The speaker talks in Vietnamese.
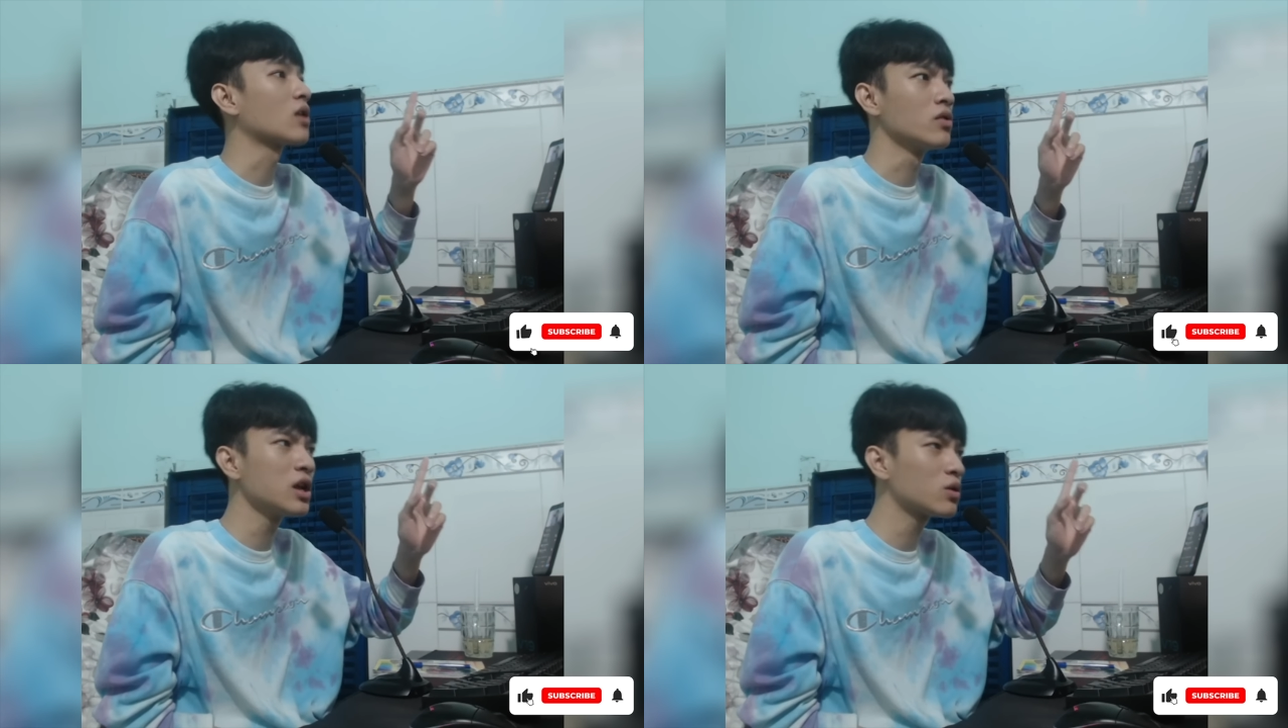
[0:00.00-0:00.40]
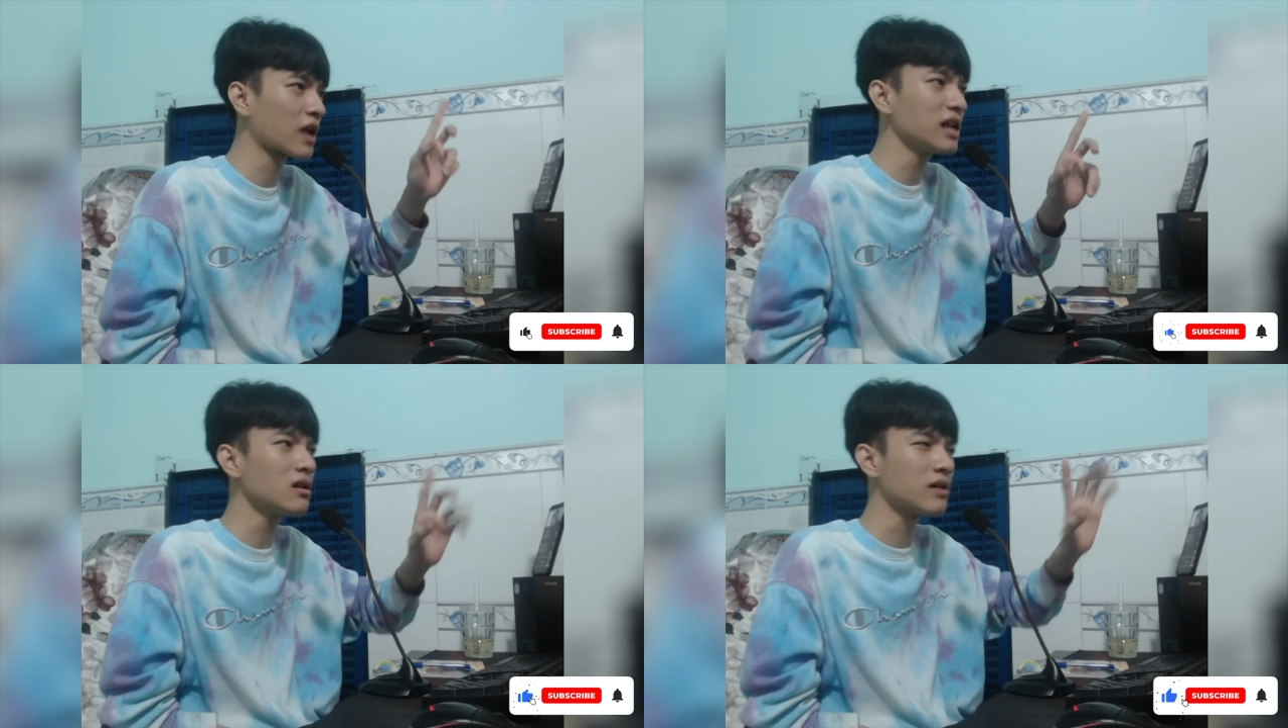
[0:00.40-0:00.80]
tự nhiên tôi
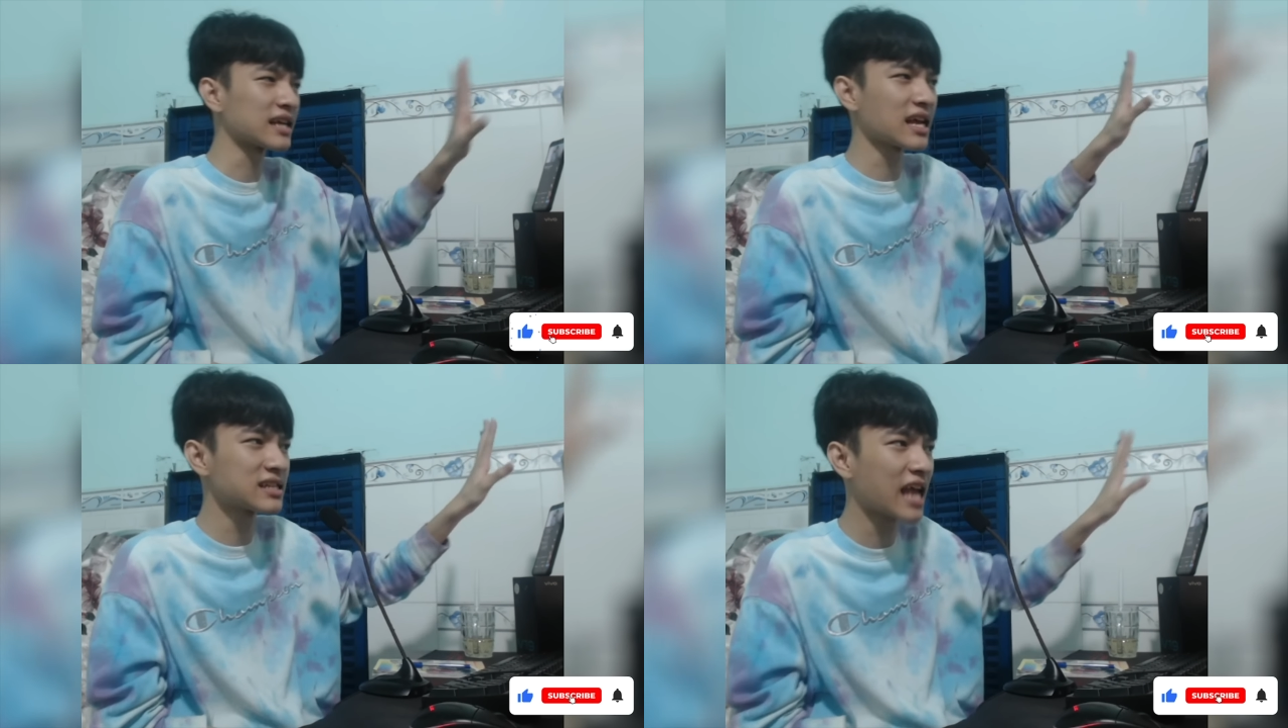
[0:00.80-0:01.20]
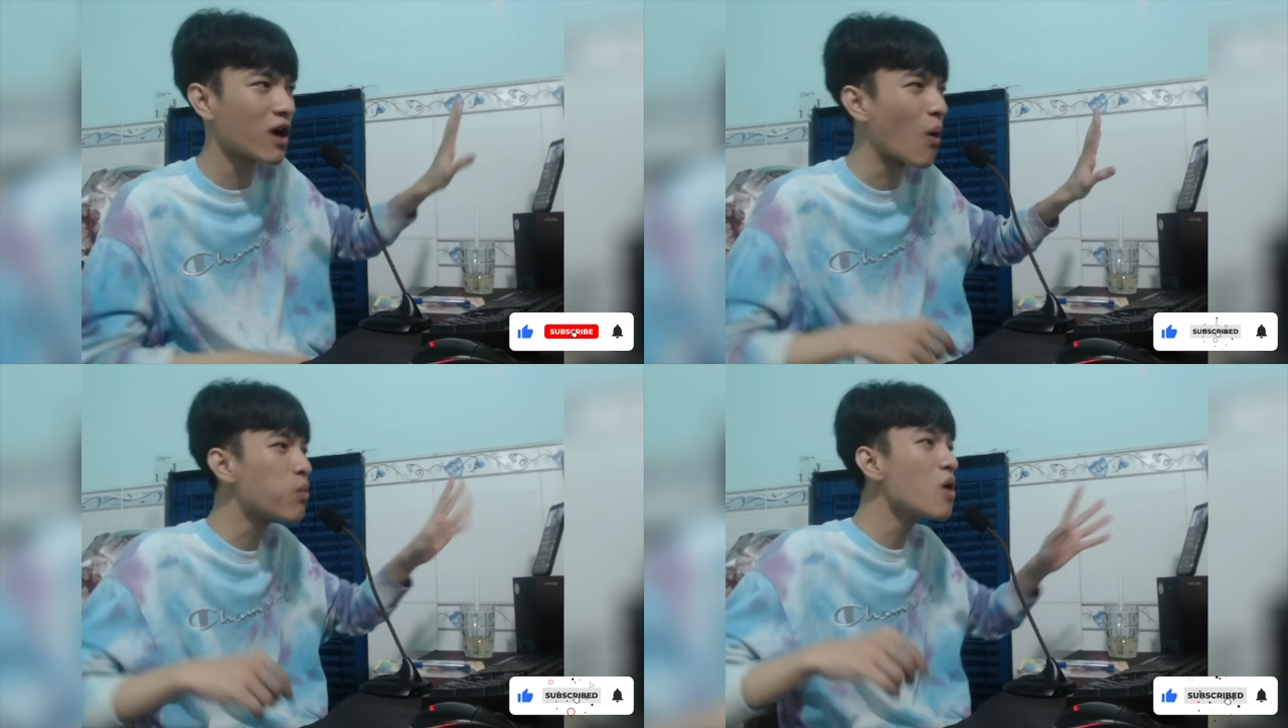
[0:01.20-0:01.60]
thấy từ đằng xa
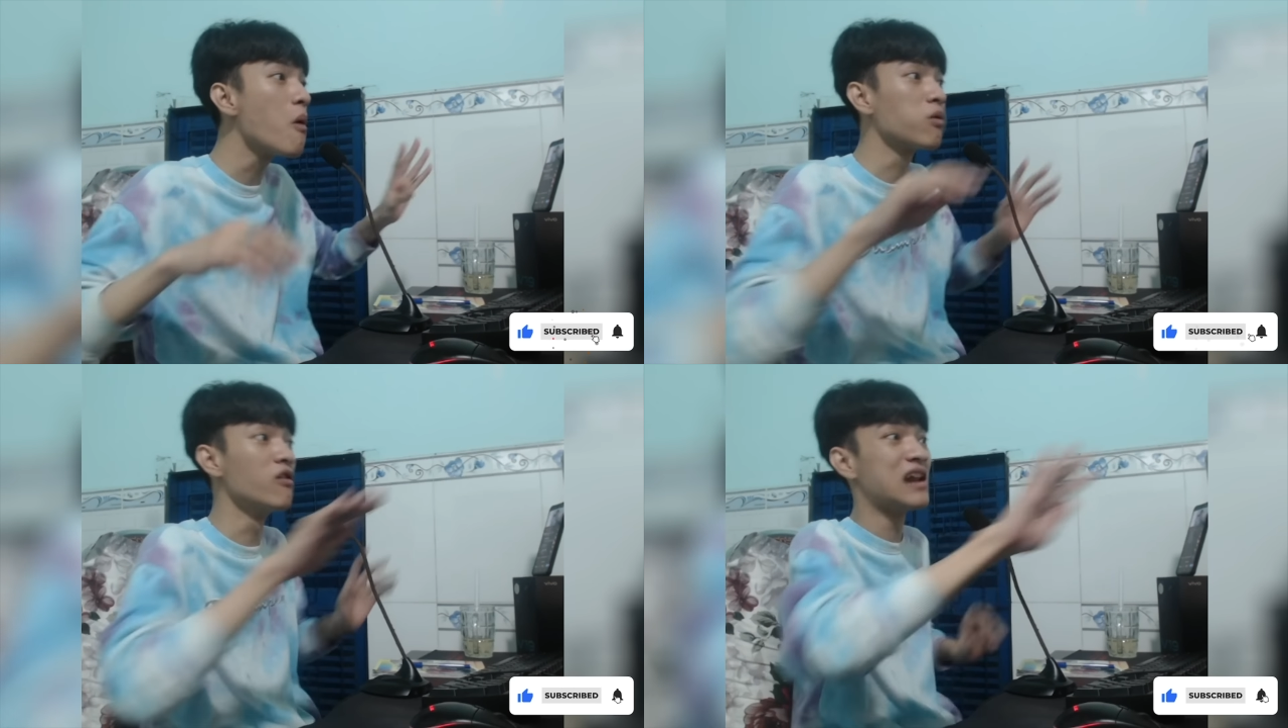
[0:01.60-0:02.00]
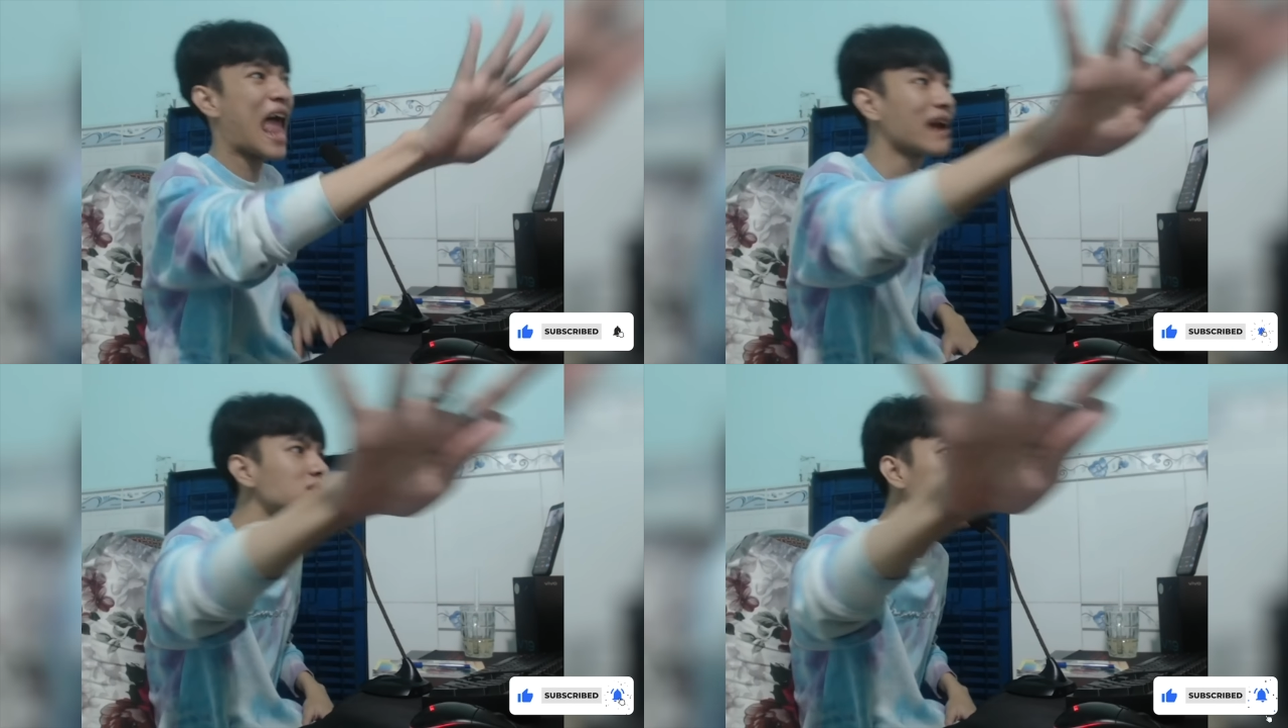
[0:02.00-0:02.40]
xa cũng có một người
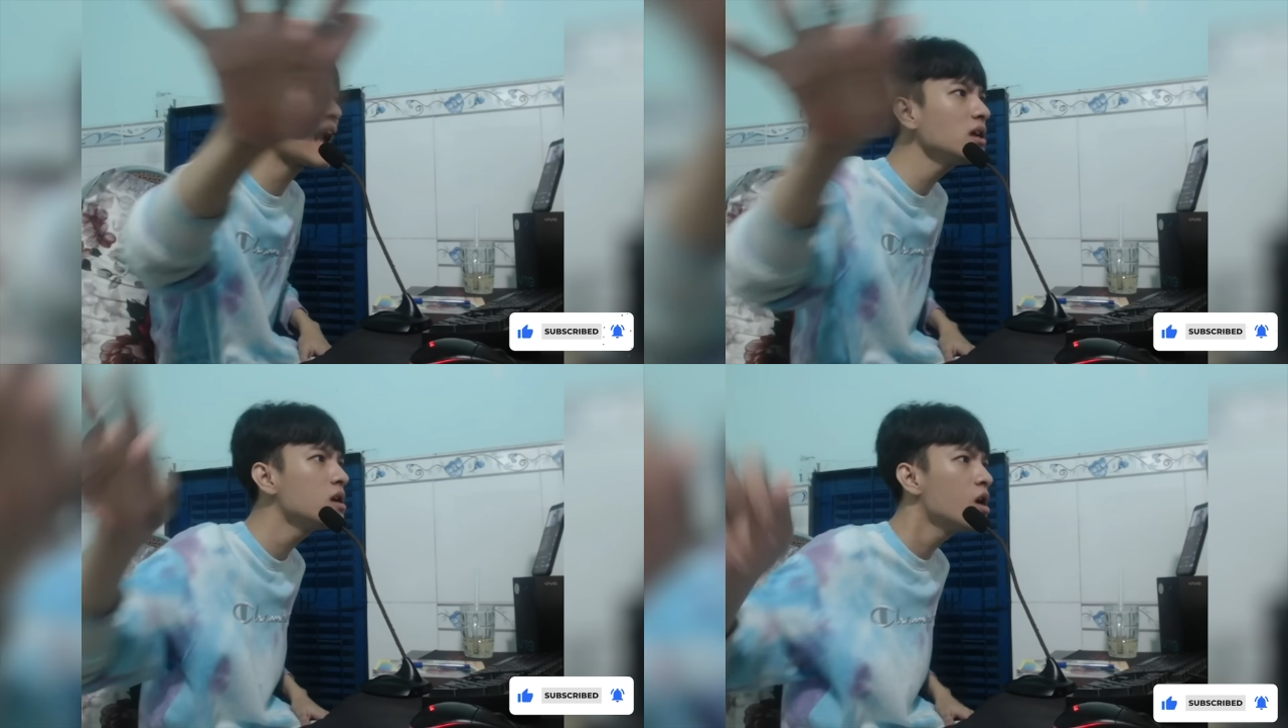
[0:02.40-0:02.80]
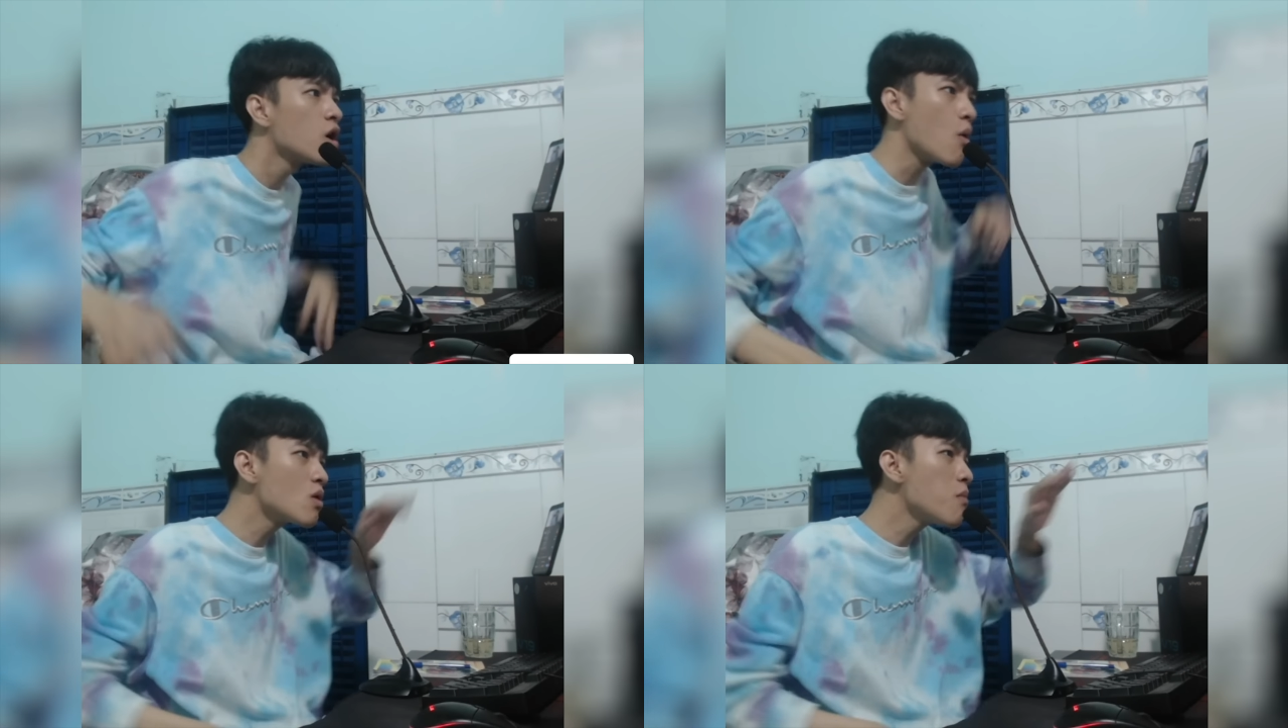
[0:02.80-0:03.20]
lạng trái,
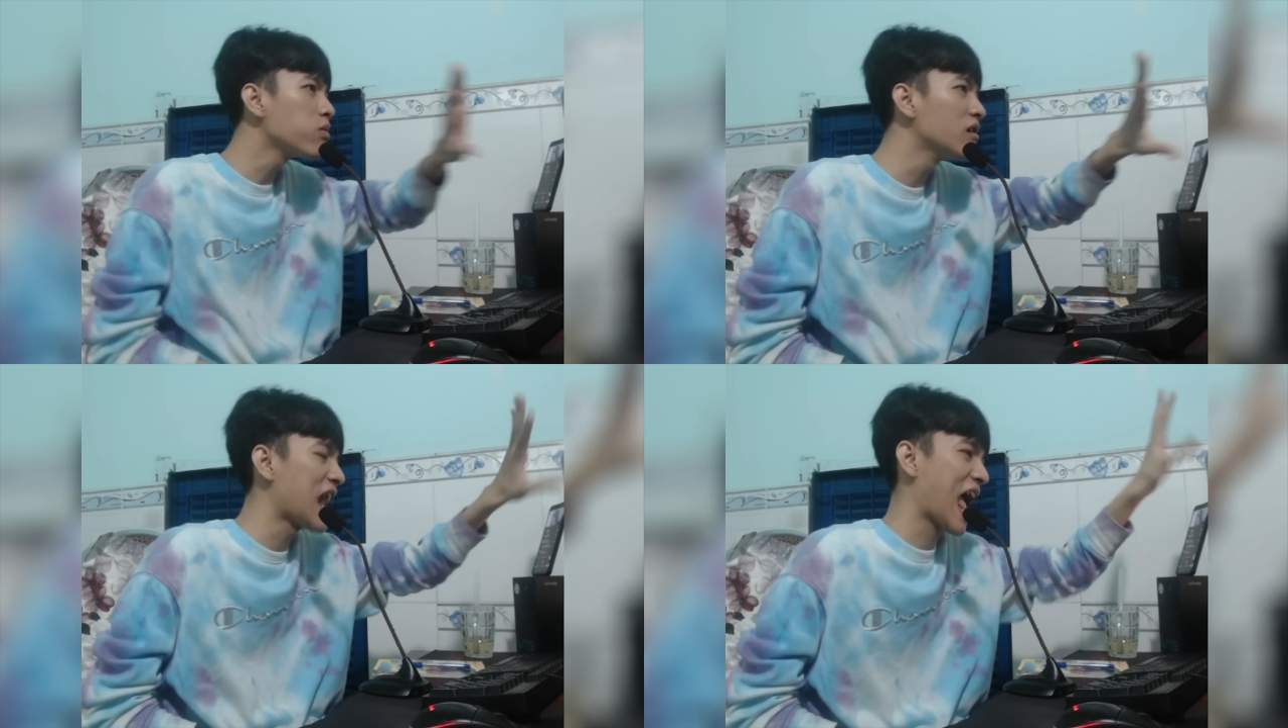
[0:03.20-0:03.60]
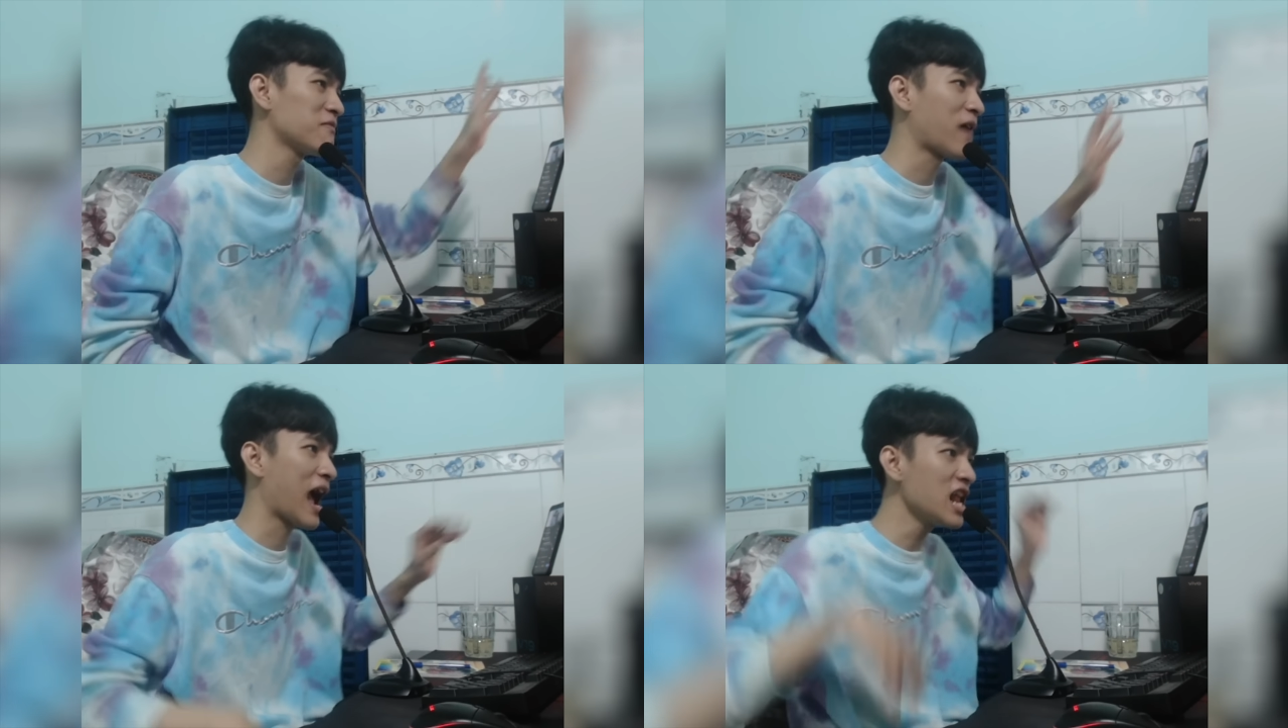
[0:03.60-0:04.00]
cũng có một người
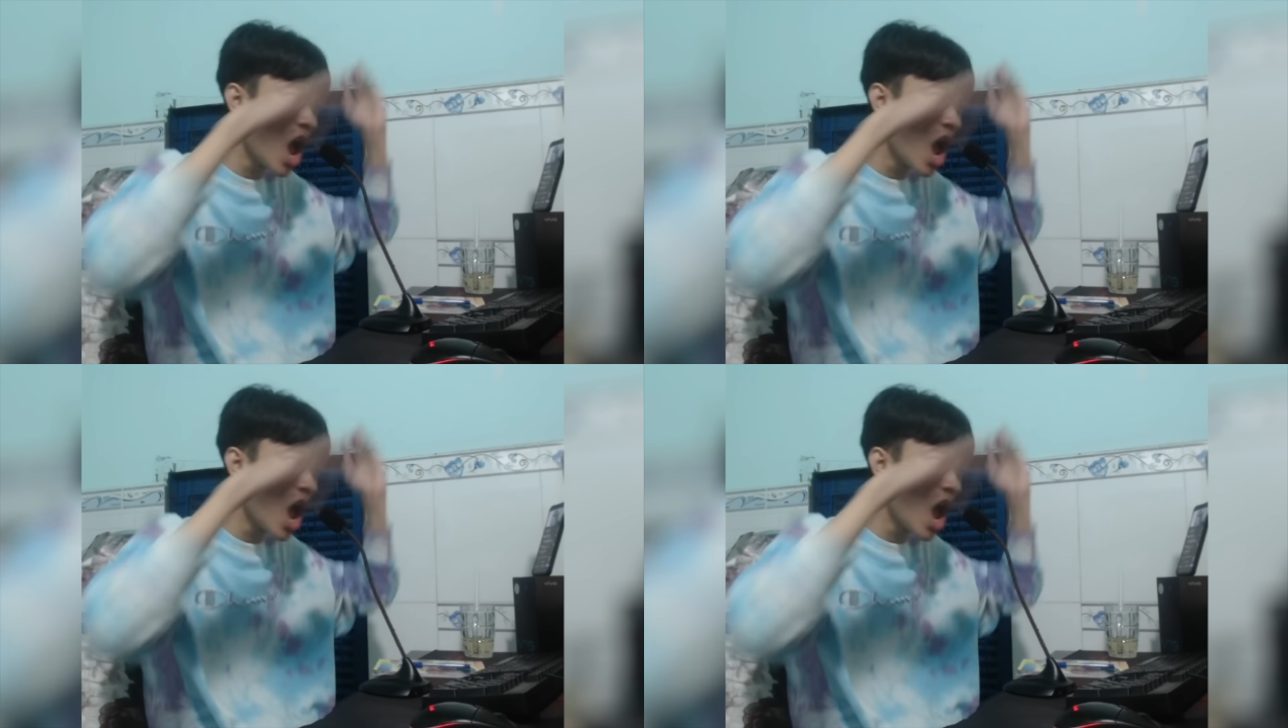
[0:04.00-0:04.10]
lạng phải,